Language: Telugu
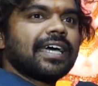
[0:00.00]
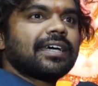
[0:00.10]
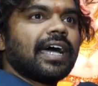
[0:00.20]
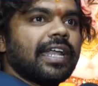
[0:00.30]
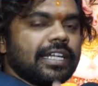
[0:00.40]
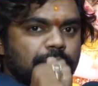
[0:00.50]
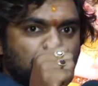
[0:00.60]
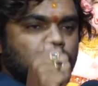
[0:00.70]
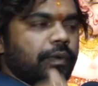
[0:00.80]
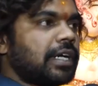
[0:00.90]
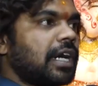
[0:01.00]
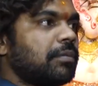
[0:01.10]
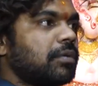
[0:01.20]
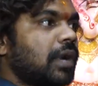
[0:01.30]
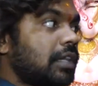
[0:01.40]
ఇయర్ గణేష్ బొట్టు
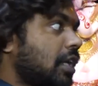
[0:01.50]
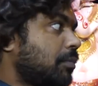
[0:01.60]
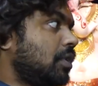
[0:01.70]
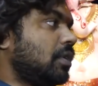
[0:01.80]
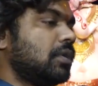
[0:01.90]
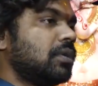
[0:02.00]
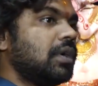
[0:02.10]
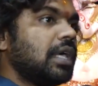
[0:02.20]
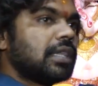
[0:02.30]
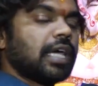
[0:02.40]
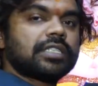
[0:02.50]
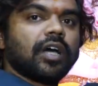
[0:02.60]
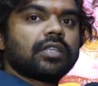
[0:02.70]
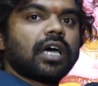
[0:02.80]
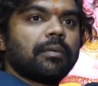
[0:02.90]
పెట్టడము అంతకుముందు
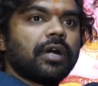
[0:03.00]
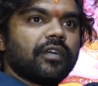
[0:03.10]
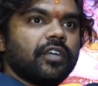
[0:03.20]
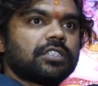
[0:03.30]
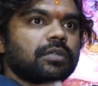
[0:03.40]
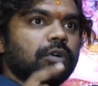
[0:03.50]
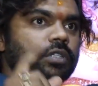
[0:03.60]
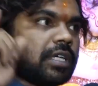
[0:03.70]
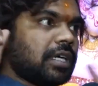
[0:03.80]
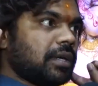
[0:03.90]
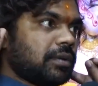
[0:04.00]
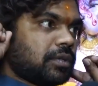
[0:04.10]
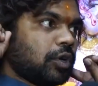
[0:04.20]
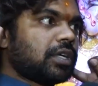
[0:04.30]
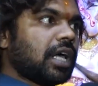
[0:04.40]
దశావతారం అంటే విష్ణుమూర్తి
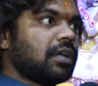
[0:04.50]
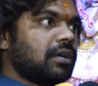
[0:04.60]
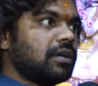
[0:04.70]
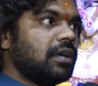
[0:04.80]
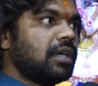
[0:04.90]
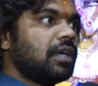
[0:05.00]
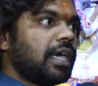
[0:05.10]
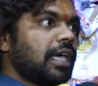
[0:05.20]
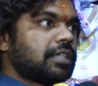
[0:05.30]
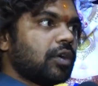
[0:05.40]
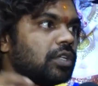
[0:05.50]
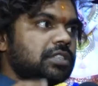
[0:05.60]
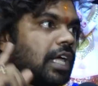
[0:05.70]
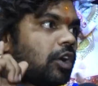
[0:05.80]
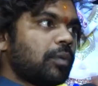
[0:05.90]
టోటల్ ఏదైతే
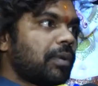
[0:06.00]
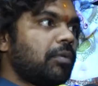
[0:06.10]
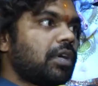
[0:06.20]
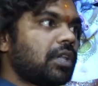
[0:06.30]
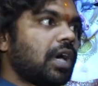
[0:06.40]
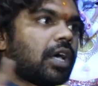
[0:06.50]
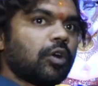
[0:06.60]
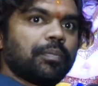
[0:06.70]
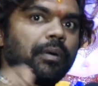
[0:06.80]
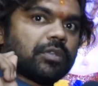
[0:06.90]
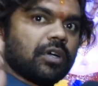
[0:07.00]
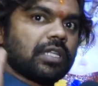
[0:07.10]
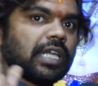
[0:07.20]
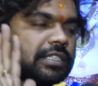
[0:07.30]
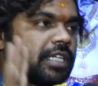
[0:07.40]
ఒరిజినల్ రూపం ఉంటుందో ఆ రూపంతో
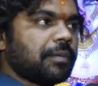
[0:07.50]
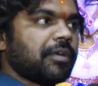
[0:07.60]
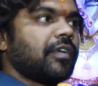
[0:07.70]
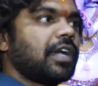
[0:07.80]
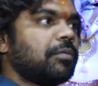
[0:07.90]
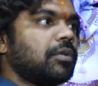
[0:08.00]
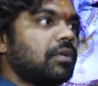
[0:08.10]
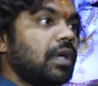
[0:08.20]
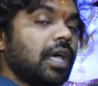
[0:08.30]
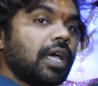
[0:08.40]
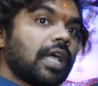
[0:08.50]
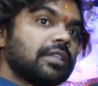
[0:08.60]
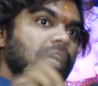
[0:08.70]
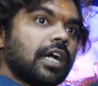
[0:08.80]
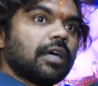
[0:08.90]
దర్శనం ఇవ్వడము
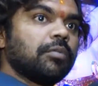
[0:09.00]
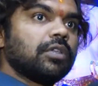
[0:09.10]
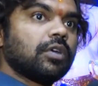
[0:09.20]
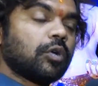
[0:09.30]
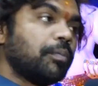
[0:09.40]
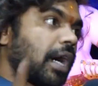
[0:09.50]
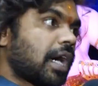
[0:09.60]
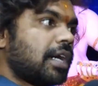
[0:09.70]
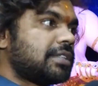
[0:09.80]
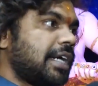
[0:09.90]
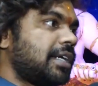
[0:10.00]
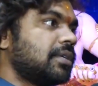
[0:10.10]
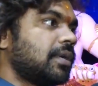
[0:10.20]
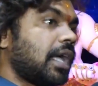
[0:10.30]
అంతకంటే ముందు కుంభకరణ్ సెట్టు